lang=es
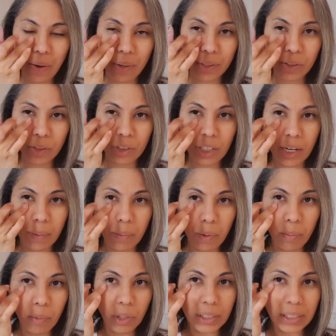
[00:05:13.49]
Cuando
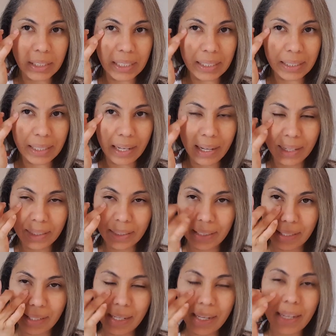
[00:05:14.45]
tenemos bolsitas
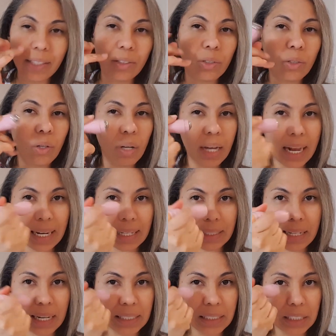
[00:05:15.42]
aquí, eso
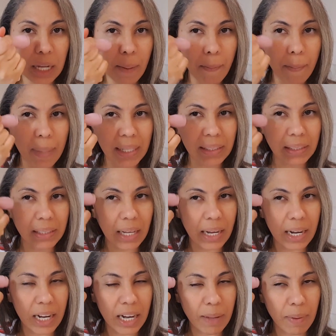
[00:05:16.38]
al darse
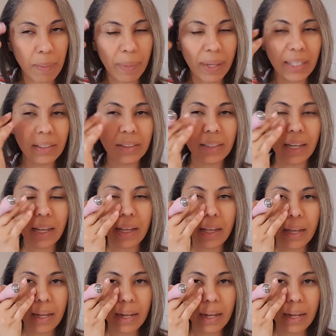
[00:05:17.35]
masajes levemente,